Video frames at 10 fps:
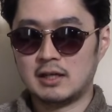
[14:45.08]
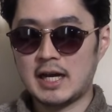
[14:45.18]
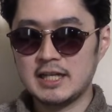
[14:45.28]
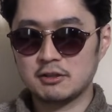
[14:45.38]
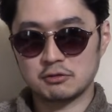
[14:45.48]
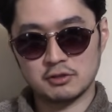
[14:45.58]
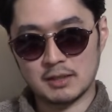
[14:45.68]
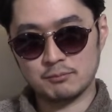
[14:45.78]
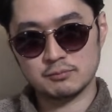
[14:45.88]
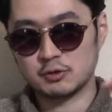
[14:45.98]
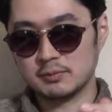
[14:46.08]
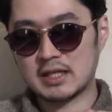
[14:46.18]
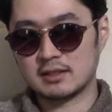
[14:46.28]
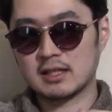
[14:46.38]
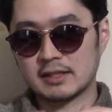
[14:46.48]
アイドルというかもう
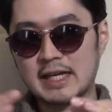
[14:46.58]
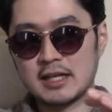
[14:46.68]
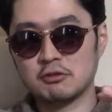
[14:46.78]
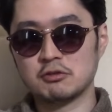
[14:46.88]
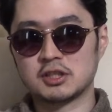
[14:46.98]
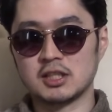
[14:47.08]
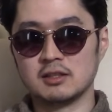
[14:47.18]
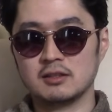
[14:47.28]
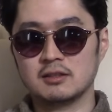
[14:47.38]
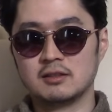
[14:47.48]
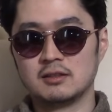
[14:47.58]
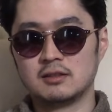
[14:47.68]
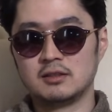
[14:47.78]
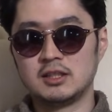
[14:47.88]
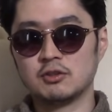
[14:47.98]
なんか芸能人
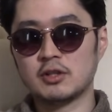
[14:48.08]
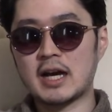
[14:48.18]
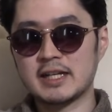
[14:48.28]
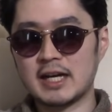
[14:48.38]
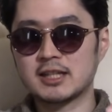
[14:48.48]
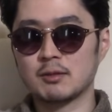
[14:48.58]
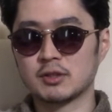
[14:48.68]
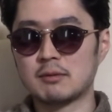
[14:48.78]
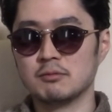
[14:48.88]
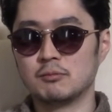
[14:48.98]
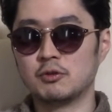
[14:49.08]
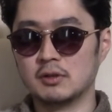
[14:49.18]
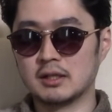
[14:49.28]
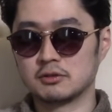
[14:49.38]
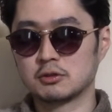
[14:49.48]
の中に入っても多分
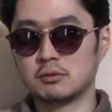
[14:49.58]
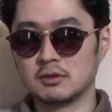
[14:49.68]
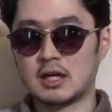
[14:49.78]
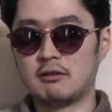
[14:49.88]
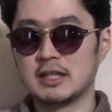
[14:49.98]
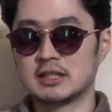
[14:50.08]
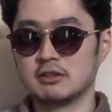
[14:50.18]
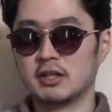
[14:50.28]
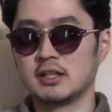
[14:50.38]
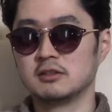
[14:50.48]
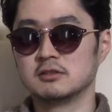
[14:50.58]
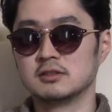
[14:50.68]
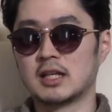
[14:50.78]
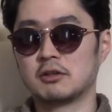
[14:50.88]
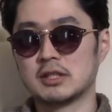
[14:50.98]
もうあの超可愛いって言われ
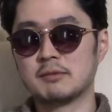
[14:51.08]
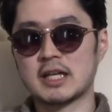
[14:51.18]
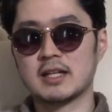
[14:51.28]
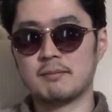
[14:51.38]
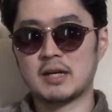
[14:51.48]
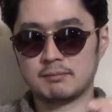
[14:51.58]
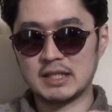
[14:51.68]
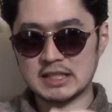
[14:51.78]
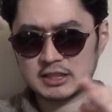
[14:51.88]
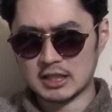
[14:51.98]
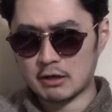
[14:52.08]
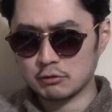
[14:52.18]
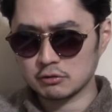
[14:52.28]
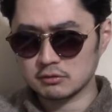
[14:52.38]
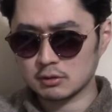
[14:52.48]
るだろうなみたいな、まあ、めちゃくちゃ
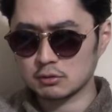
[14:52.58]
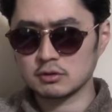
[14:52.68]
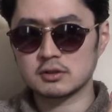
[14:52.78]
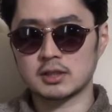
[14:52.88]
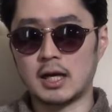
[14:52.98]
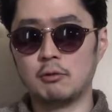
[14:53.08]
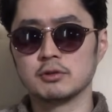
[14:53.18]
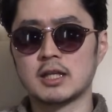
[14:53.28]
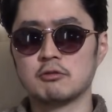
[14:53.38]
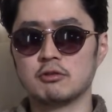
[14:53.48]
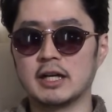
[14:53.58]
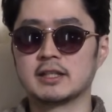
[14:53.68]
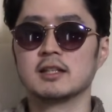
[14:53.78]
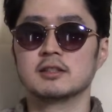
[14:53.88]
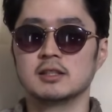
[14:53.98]
顔の整った女の子がい
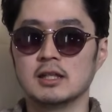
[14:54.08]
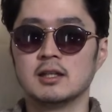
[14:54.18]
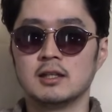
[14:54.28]
たんですね。